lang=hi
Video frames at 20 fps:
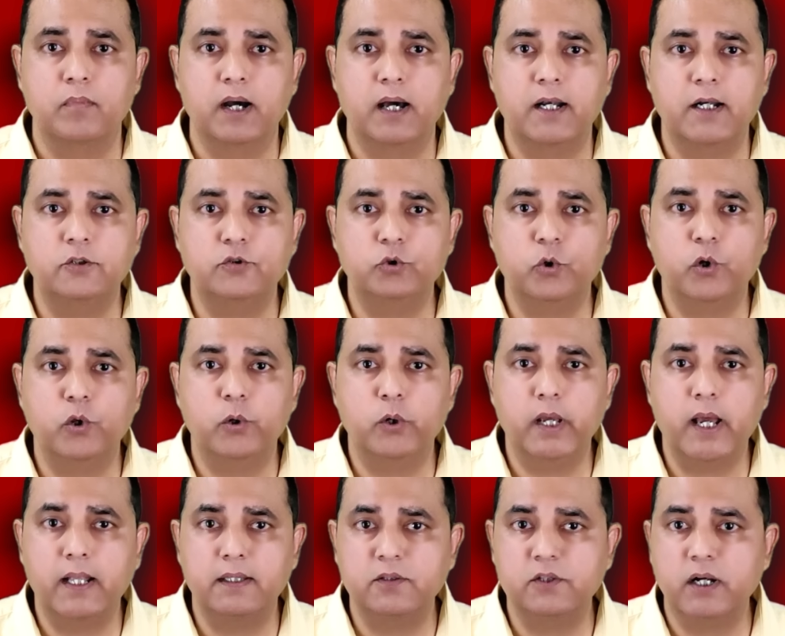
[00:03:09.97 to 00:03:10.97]
भारत
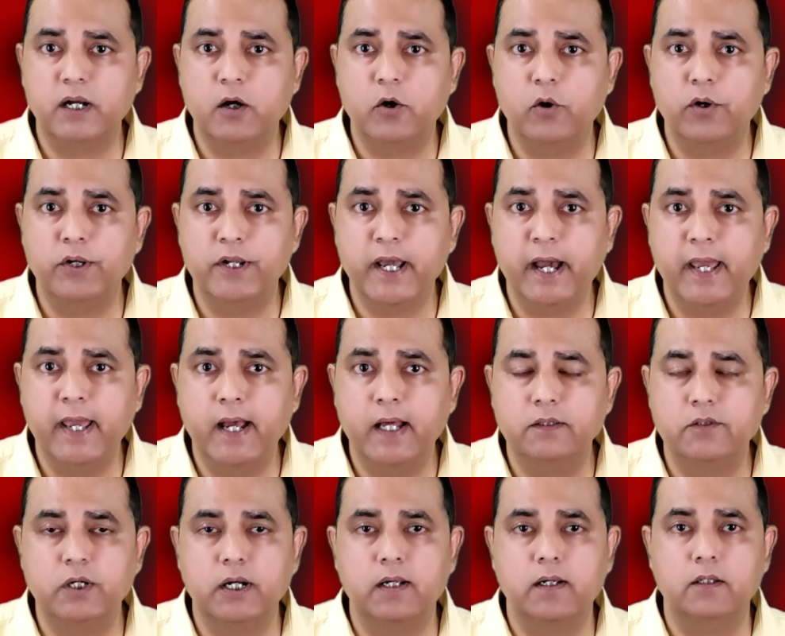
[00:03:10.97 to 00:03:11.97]
जोड़ो यात्रा और न्याय
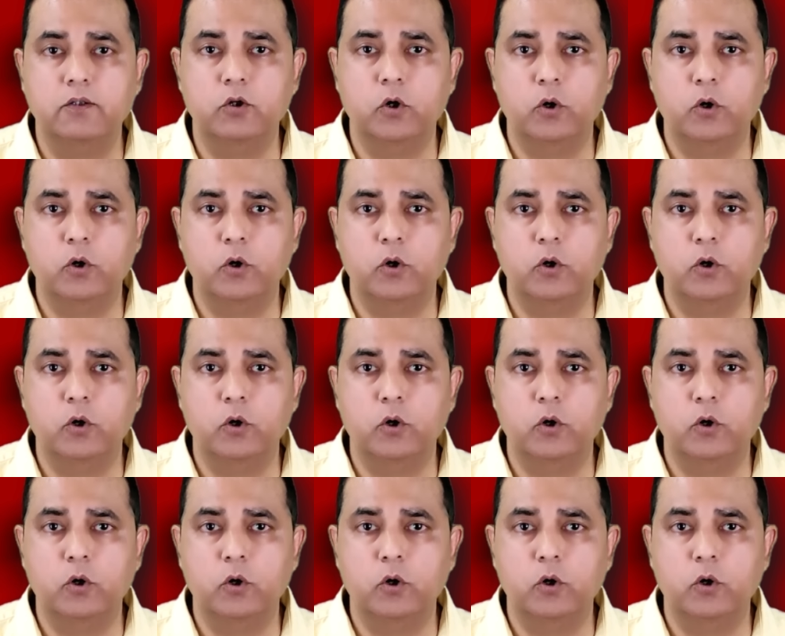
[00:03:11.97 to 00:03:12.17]
यात्रा के